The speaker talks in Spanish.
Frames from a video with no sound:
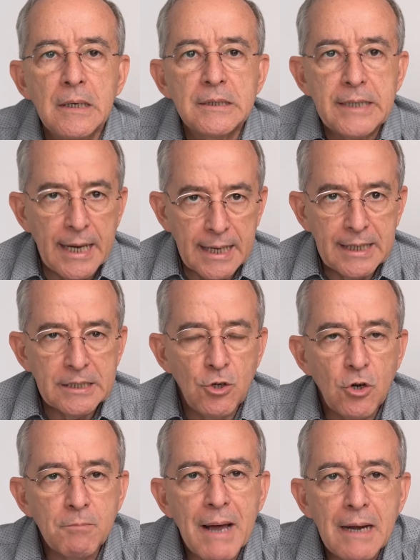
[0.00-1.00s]
¿Será que es
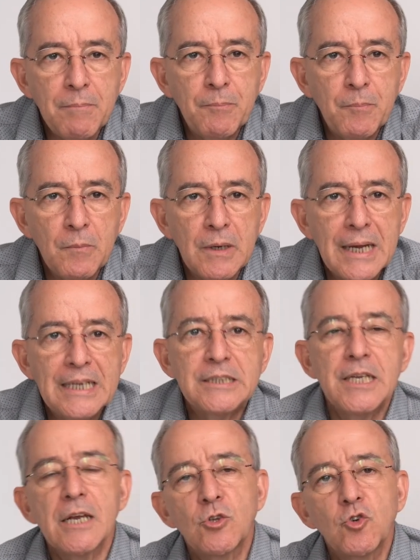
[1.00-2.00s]
normal en
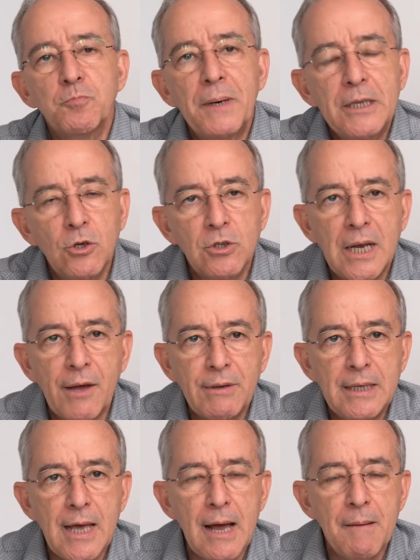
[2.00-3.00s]
ciertos periodos de la
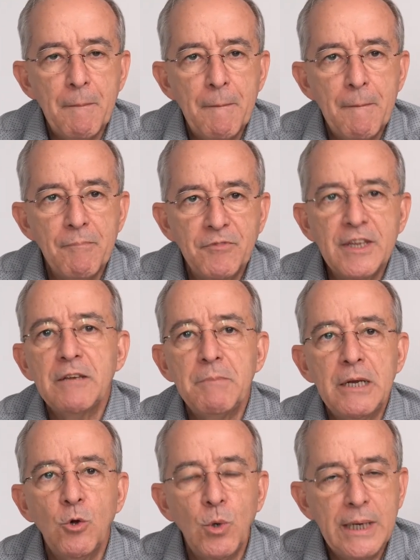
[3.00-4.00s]
vida
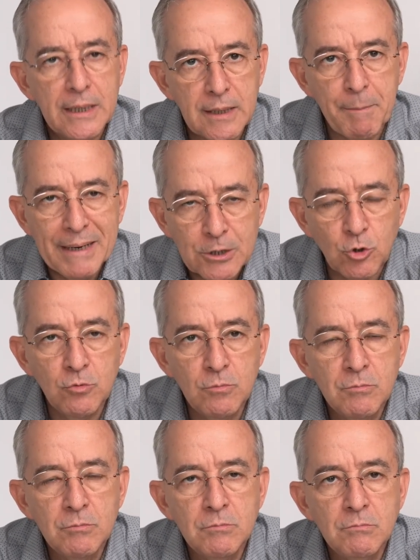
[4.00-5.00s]
disminuir de peso?
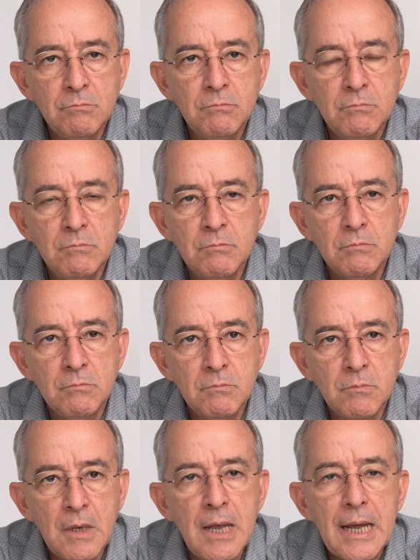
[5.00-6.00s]

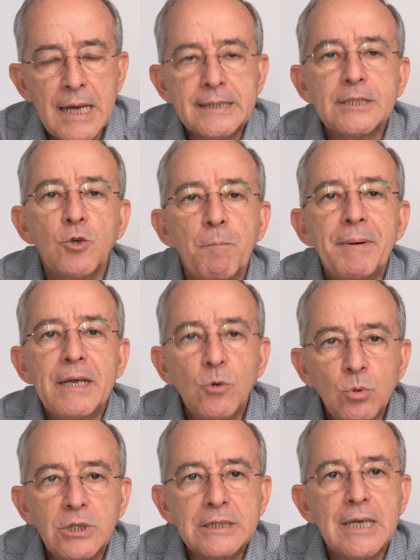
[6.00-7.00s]
Esas son
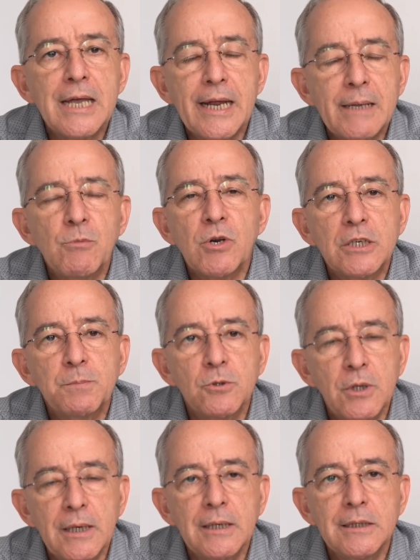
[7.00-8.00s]
preguntas que queremos
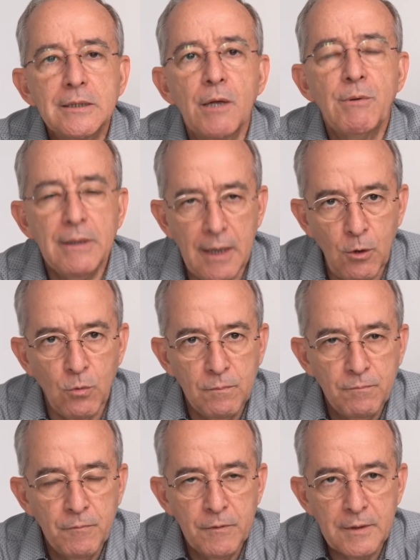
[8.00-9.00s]
responder en este video
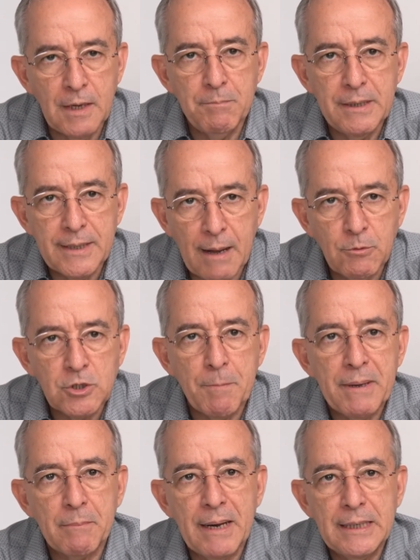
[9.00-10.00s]
te invitamos a
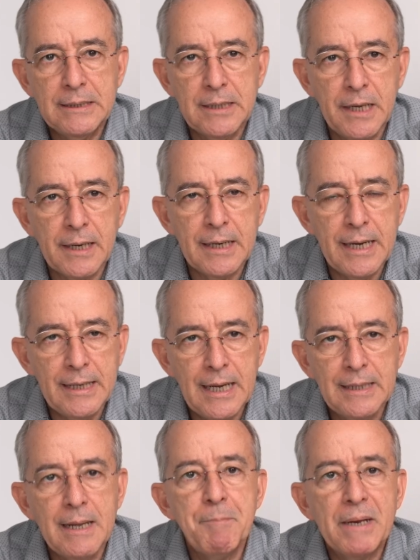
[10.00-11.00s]
permanecer en
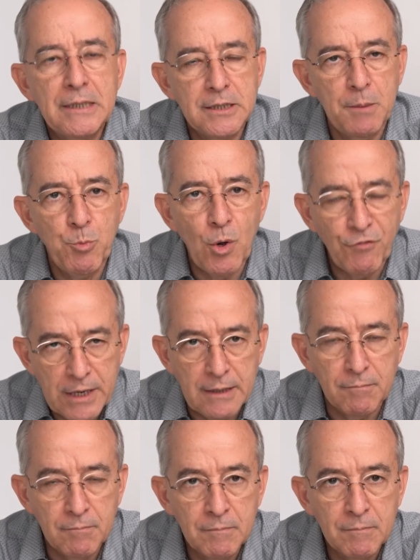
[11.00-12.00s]
él de principio a fin.